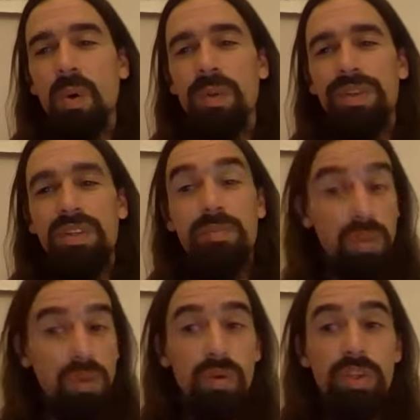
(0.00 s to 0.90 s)
Und die
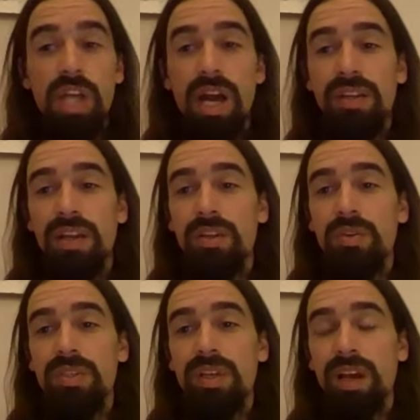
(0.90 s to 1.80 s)
psychologische
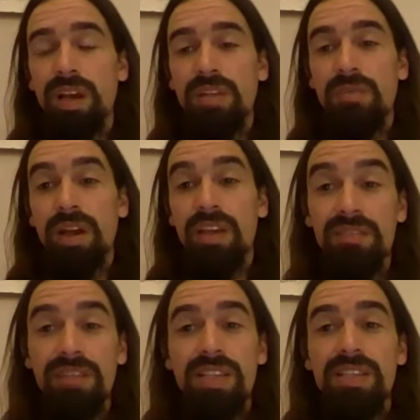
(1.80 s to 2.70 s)
Handanalyse kann einem da
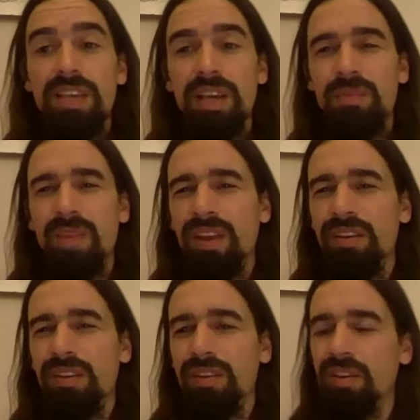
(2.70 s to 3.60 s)
Hinweise geben,
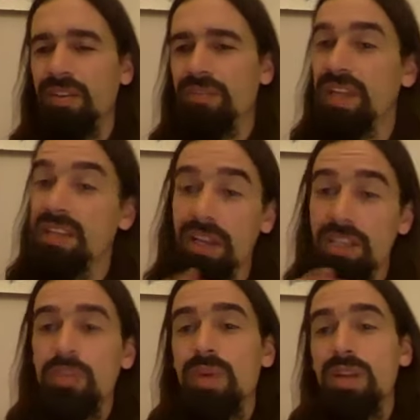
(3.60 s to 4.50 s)
in welcher
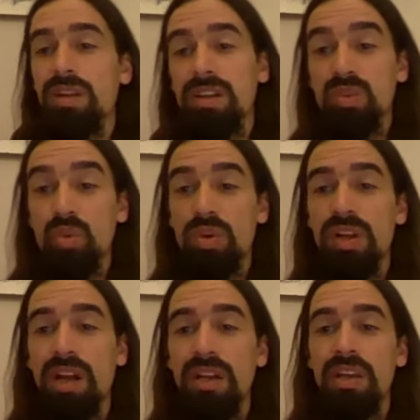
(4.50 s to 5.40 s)
Richtung man da suchen
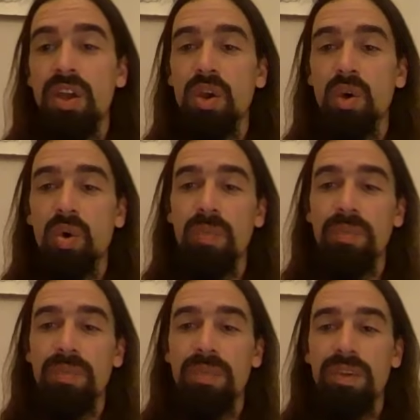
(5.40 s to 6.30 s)
kann,
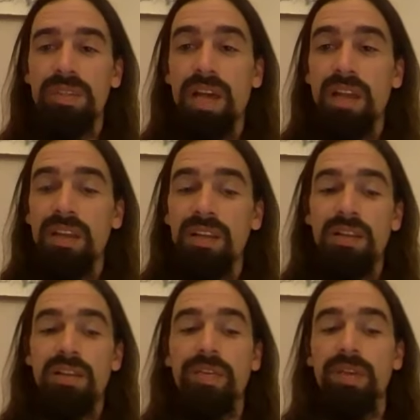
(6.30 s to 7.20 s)
um
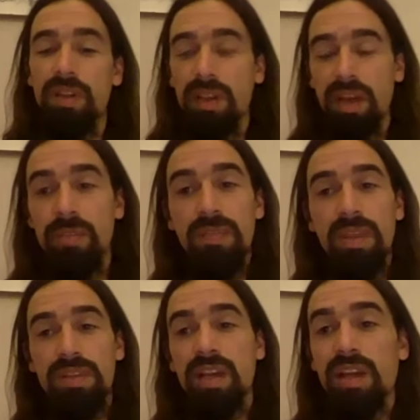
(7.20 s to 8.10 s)
seinen ähm,
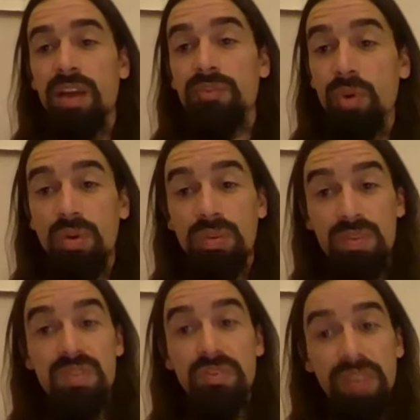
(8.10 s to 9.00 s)
seine Erfüllung
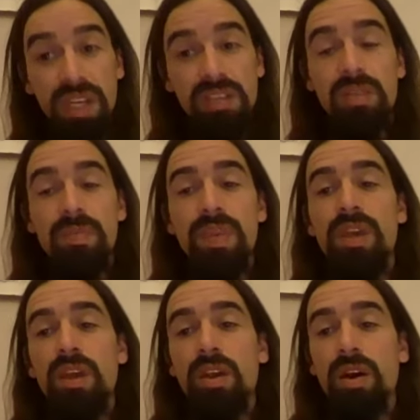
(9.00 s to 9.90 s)
zu finden,
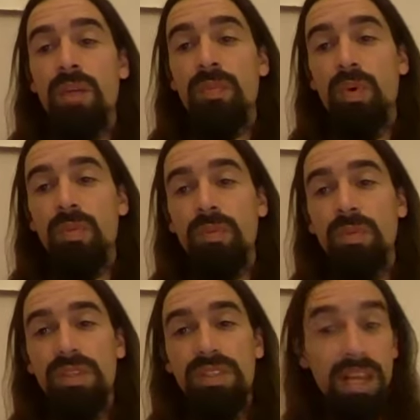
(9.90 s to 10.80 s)
ähm,
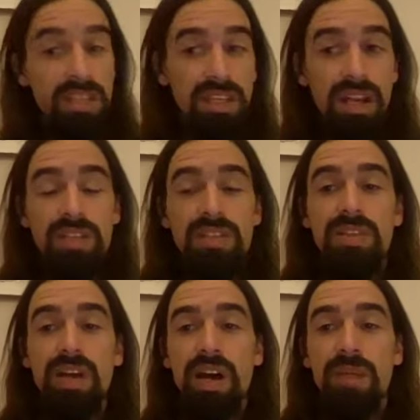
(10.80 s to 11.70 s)
um Tätigkeiten
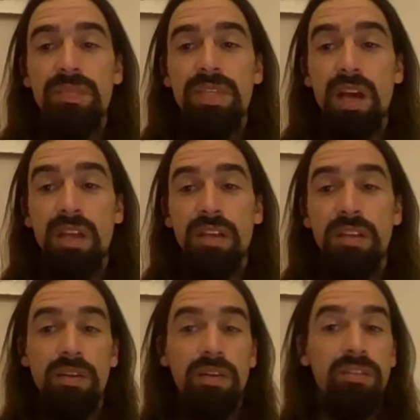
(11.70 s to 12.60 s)
zu haben, die
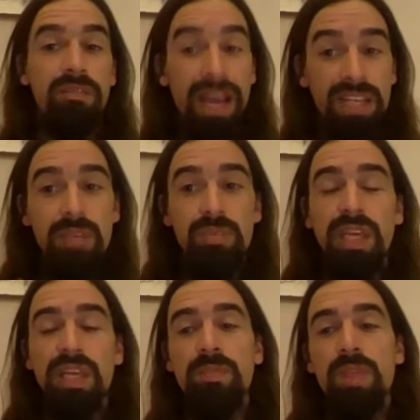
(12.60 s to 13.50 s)
einen
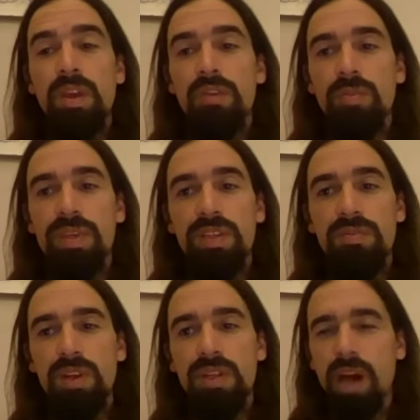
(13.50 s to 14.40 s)
weiterbringen, wo man sich
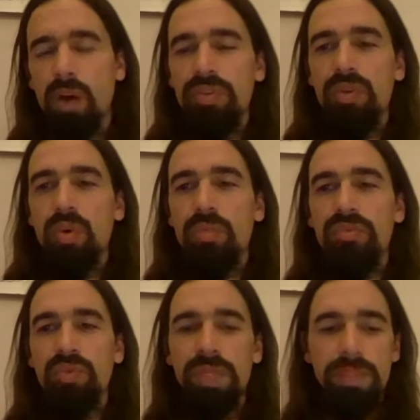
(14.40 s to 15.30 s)
wirklich aufgehoben
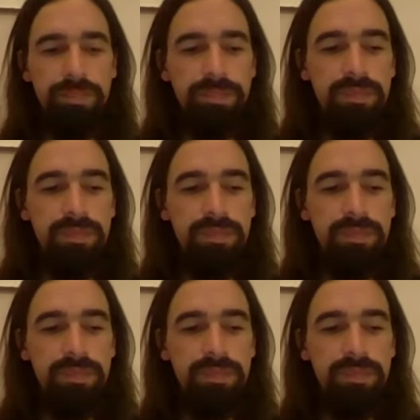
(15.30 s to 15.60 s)
fühlt